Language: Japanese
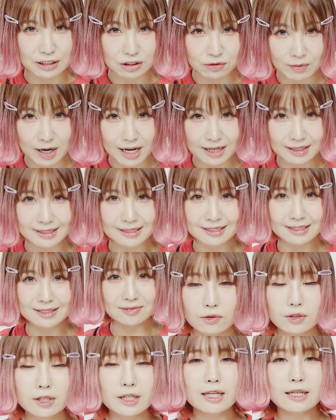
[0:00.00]
いしま
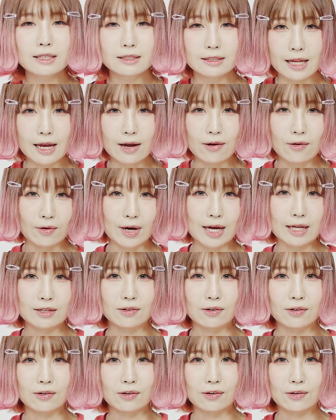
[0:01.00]
すそれでですね他
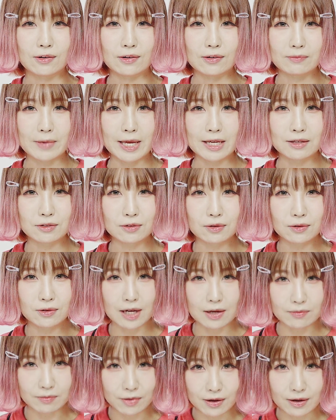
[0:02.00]
のメイク動
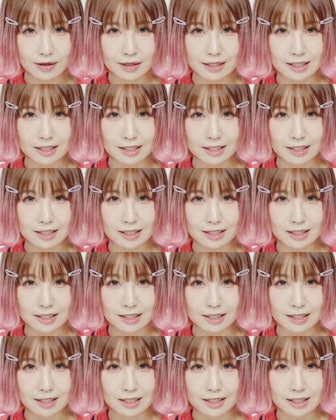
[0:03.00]
画も